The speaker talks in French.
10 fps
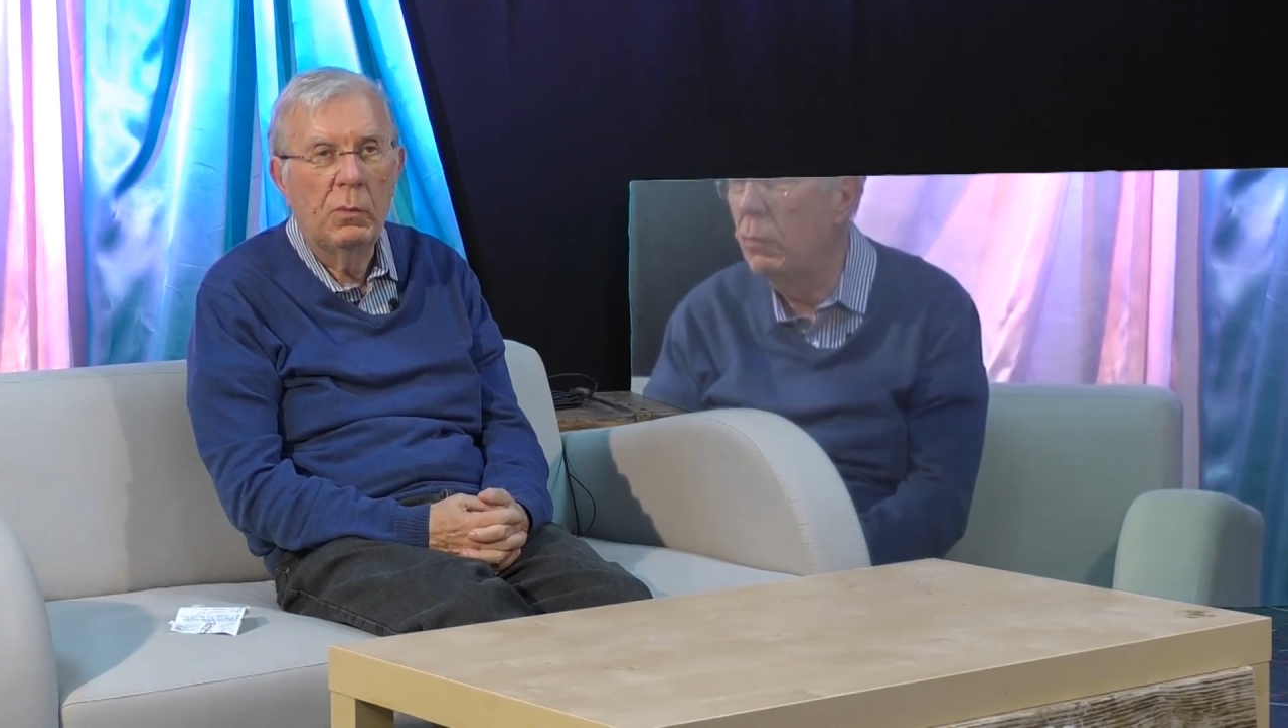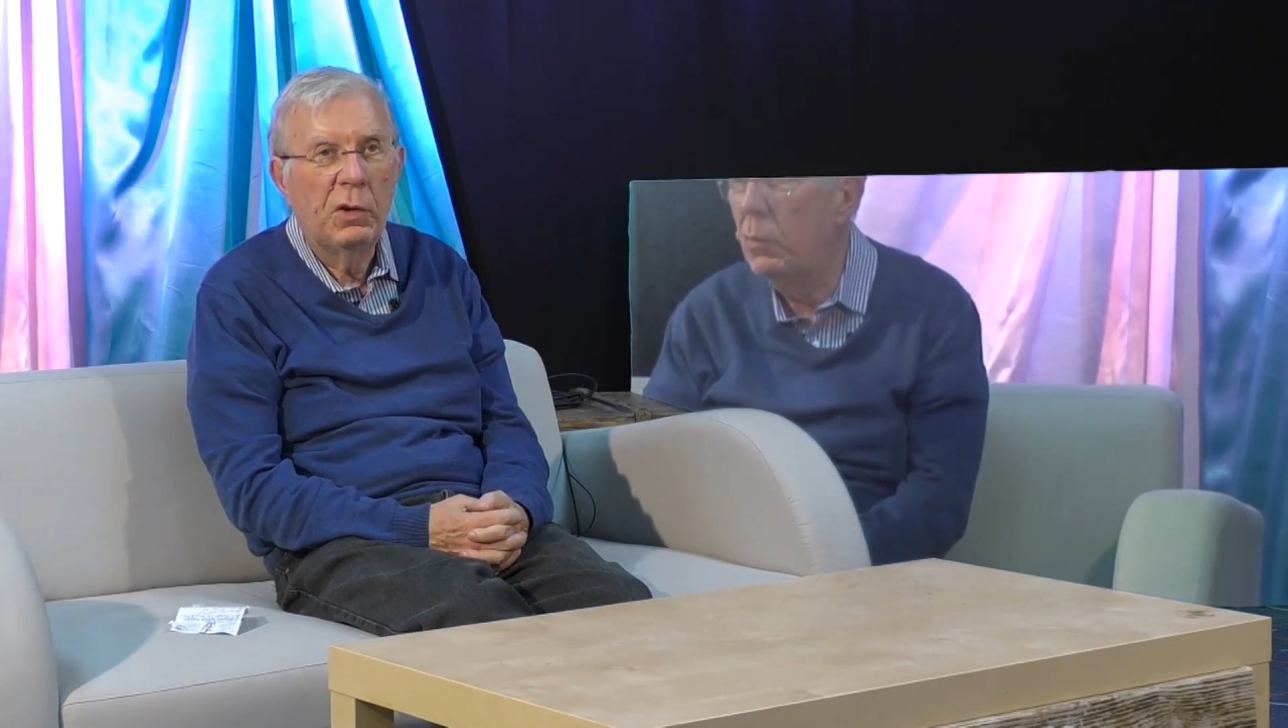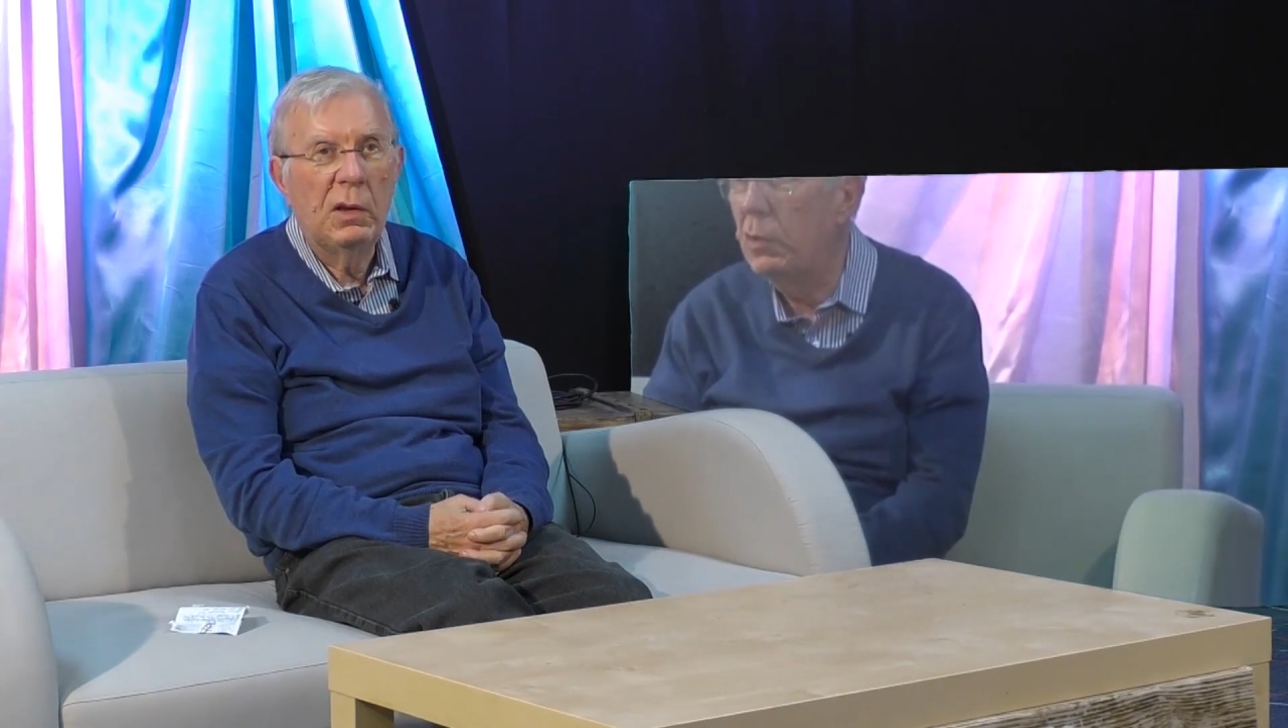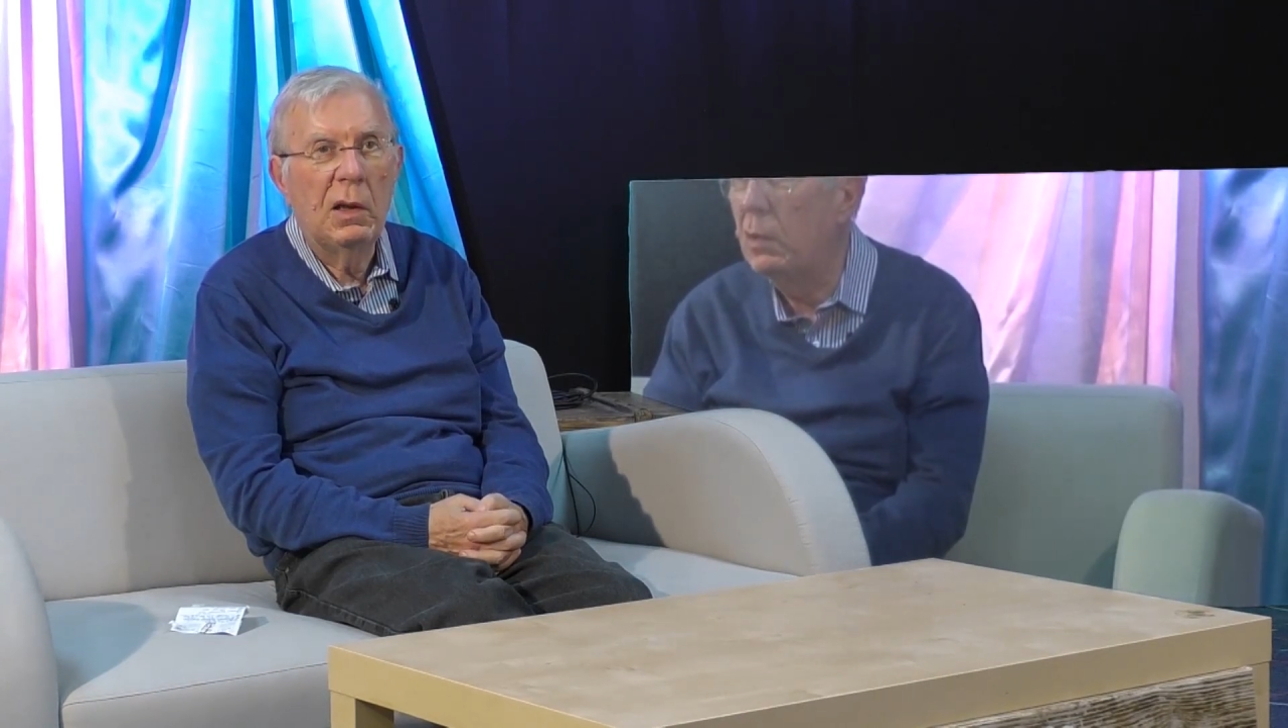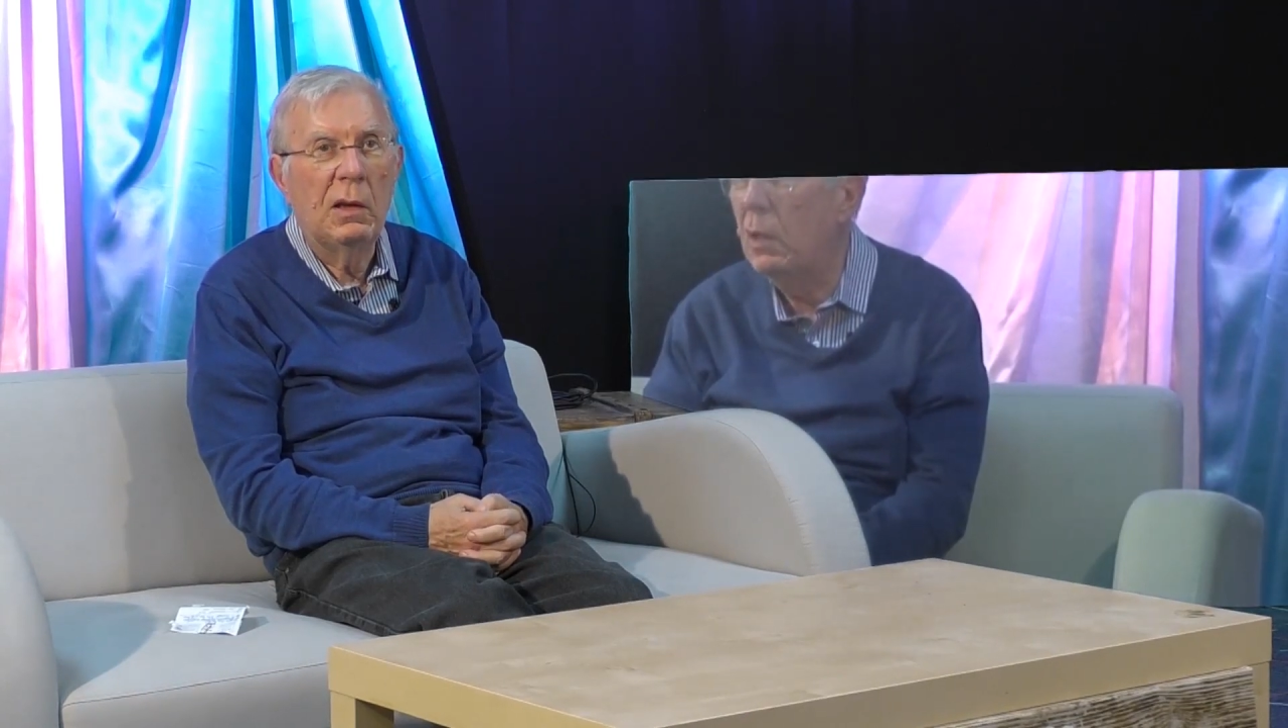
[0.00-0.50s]

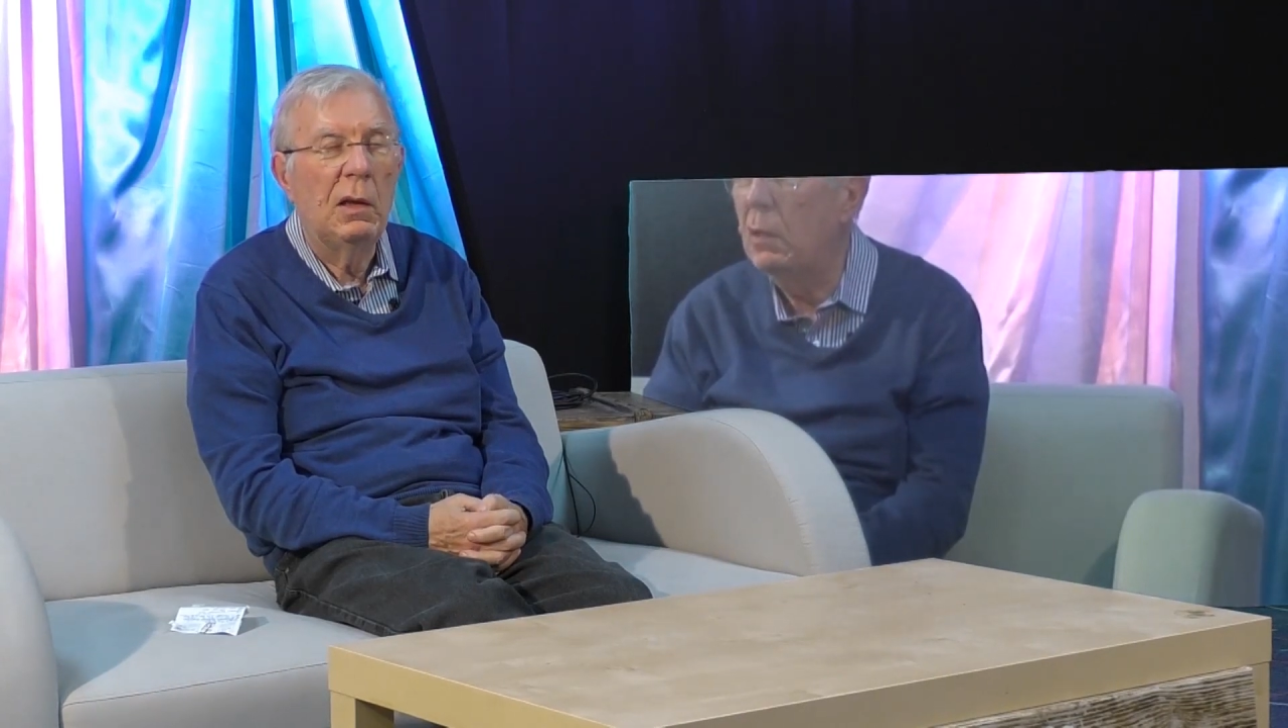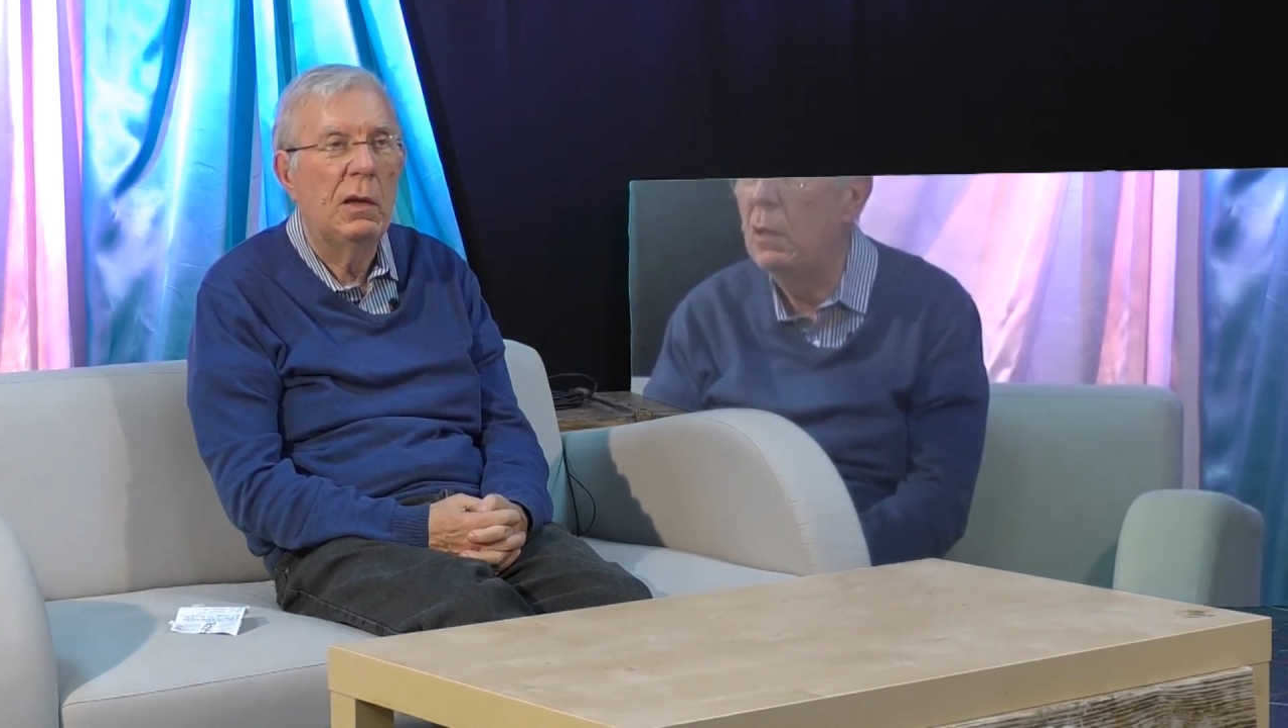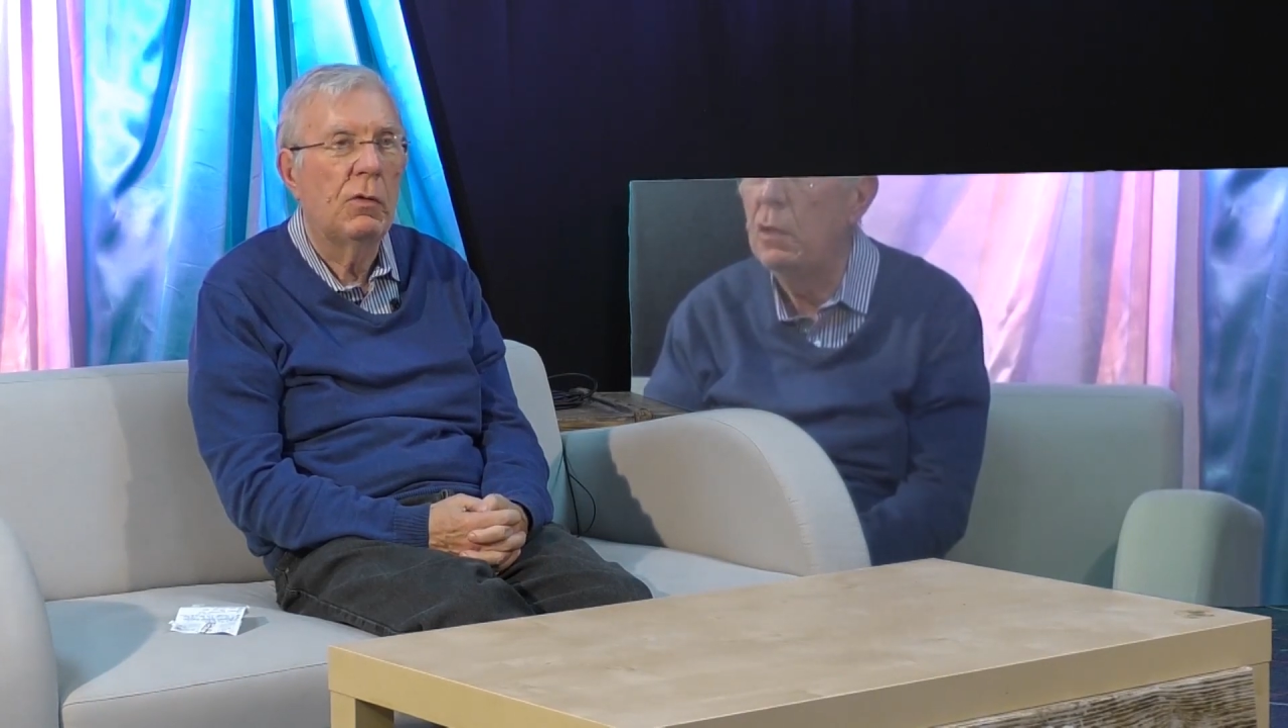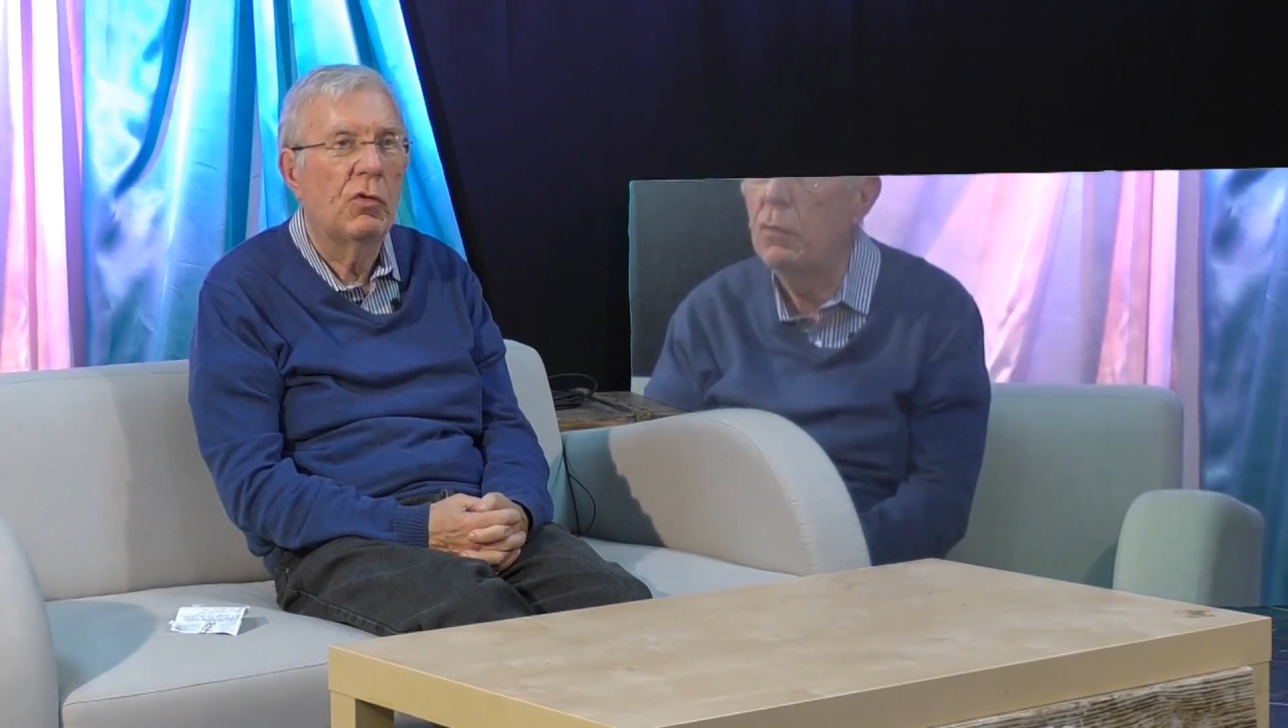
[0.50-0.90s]
petite église